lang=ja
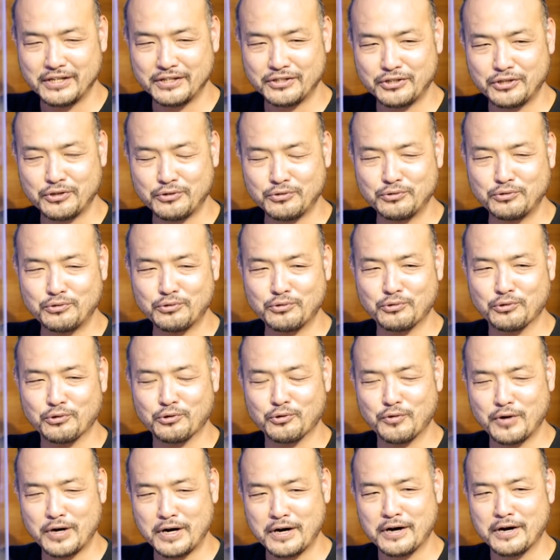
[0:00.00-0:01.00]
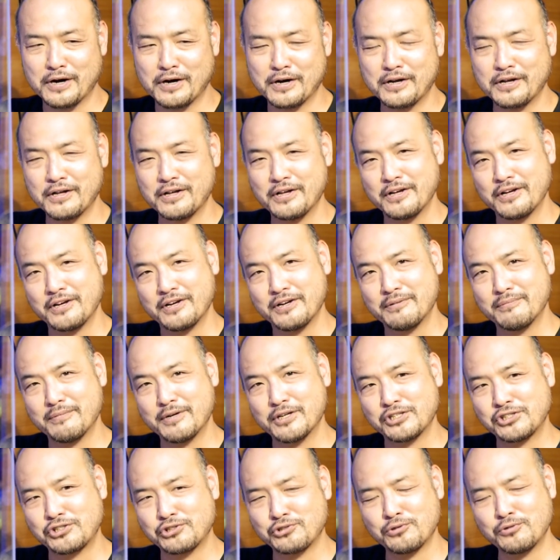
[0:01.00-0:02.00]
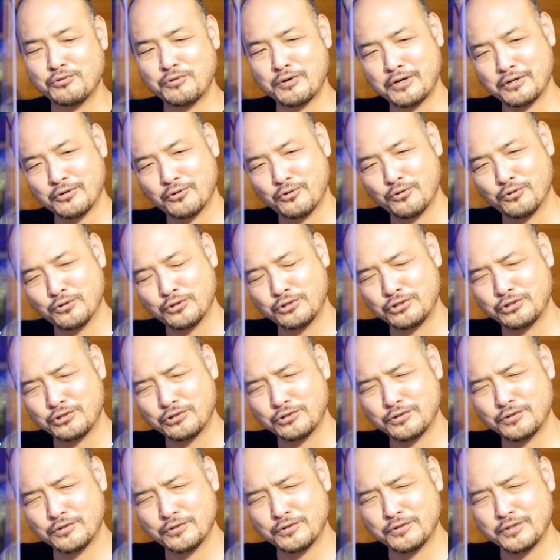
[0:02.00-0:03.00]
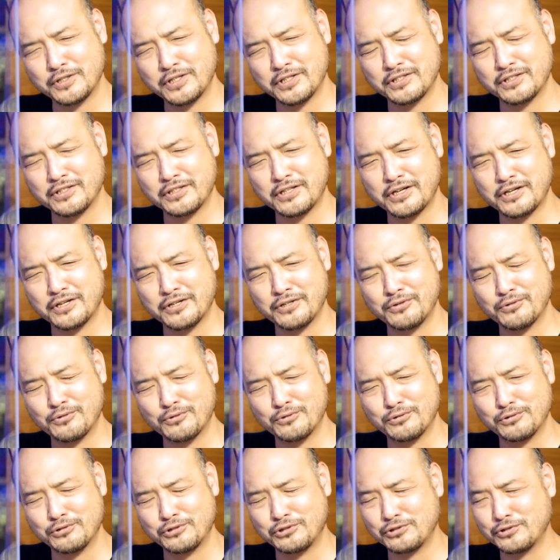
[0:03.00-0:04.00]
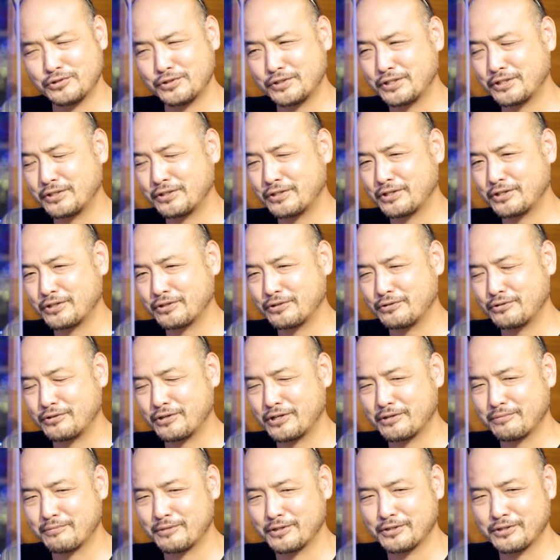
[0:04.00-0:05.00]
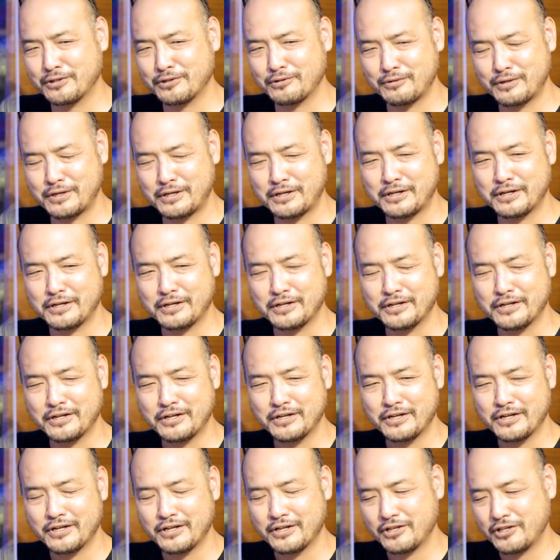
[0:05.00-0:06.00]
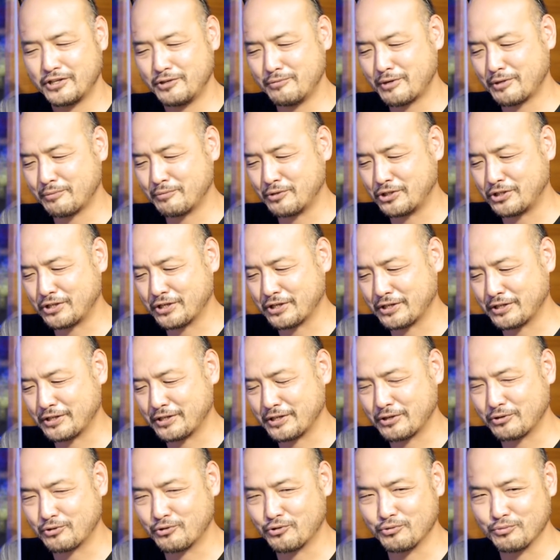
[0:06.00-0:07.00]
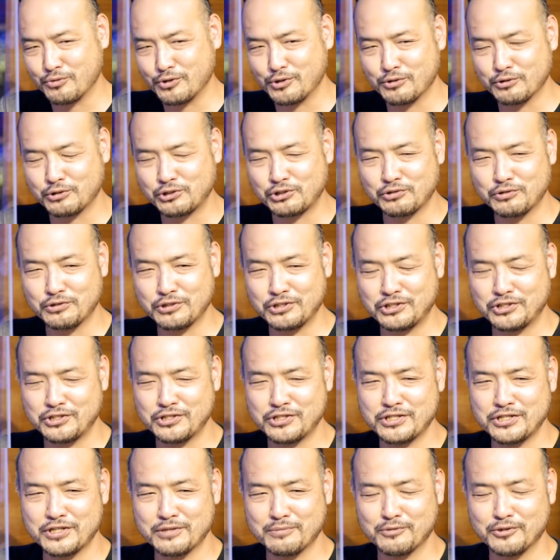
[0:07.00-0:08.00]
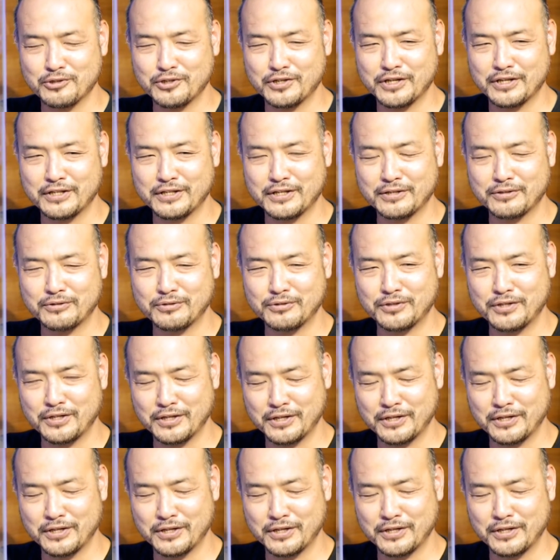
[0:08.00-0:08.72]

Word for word: ていうところは昭和ごじゅうねんだいろくじゅうねんだいぐらいまでは、うんうんうん、今みたいなゴミの処理システムではなくて、